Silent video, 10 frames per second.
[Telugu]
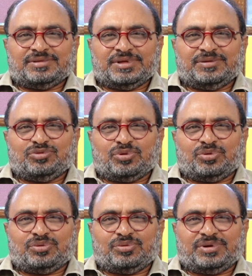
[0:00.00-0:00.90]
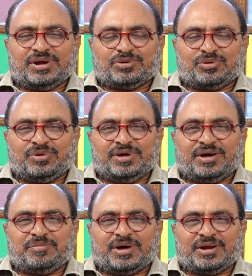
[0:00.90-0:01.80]
దీంతో
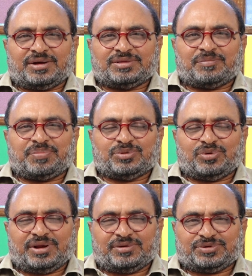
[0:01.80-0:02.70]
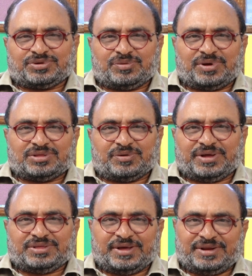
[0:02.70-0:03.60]
నటుడిగా మారక తప్పదు అనే విషయం
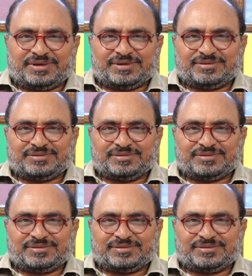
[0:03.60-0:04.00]
అర్థమైంది ఆయనకి